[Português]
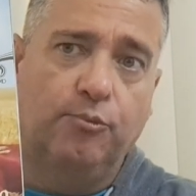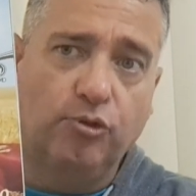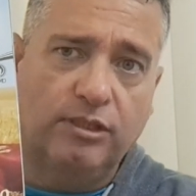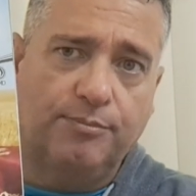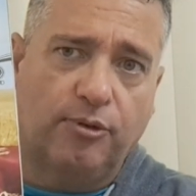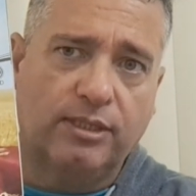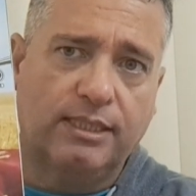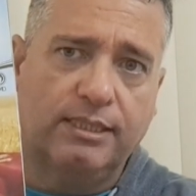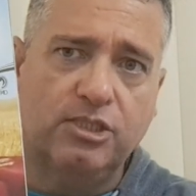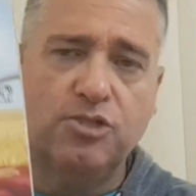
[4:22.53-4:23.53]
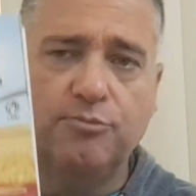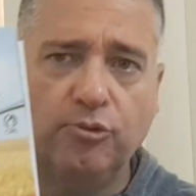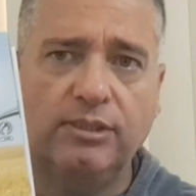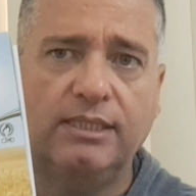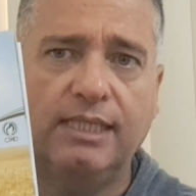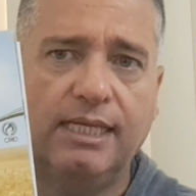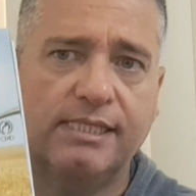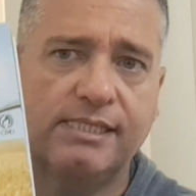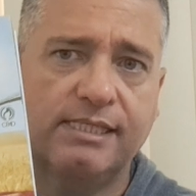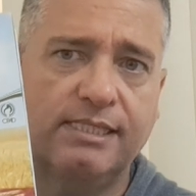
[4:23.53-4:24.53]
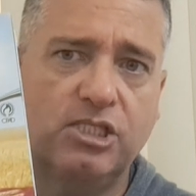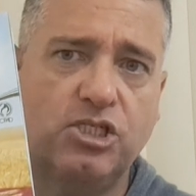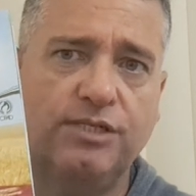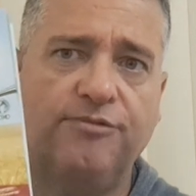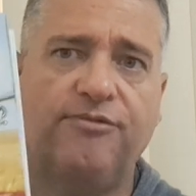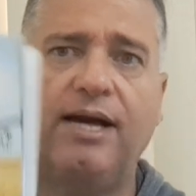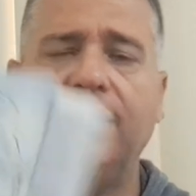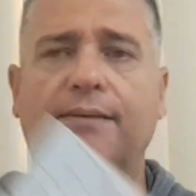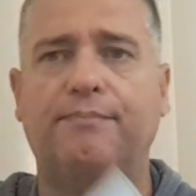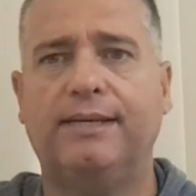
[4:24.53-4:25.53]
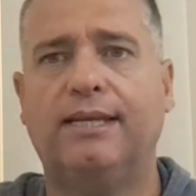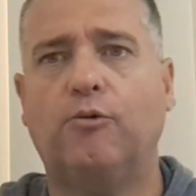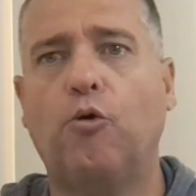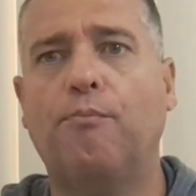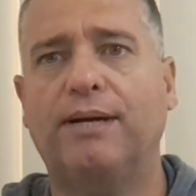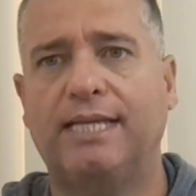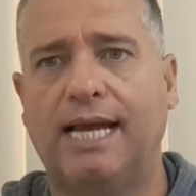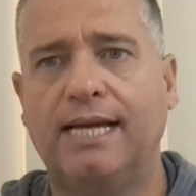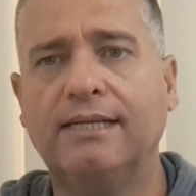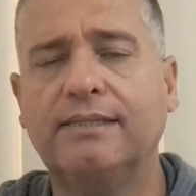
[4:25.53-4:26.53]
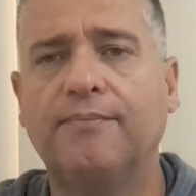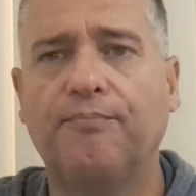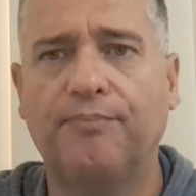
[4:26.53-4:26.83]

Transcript: muito importante, muito interessante, vale a pena acompanhar.